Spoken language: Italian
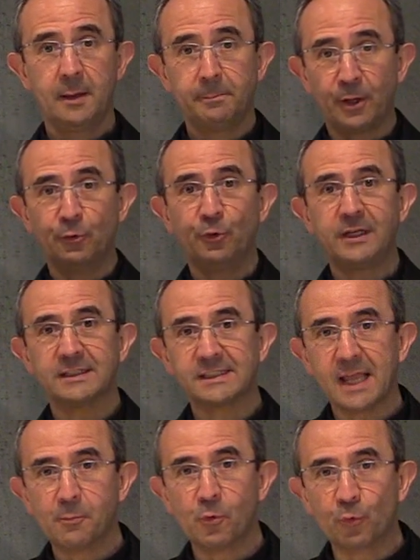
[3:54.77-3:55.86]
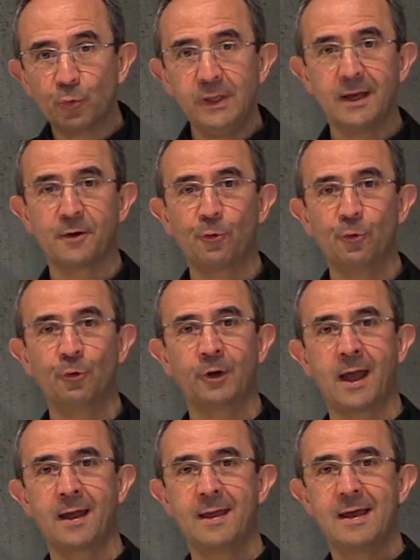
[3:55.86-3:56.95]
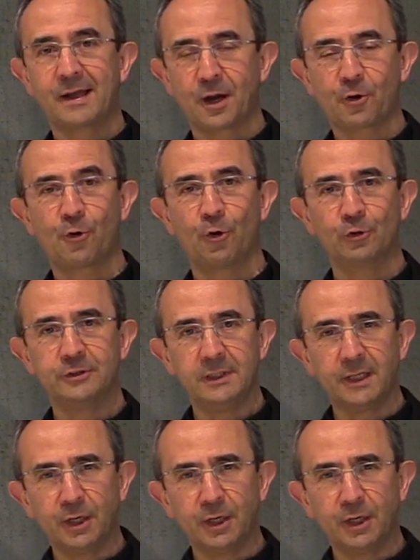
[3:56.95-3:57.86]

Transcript: per noi che siamo qui ancora raccolti,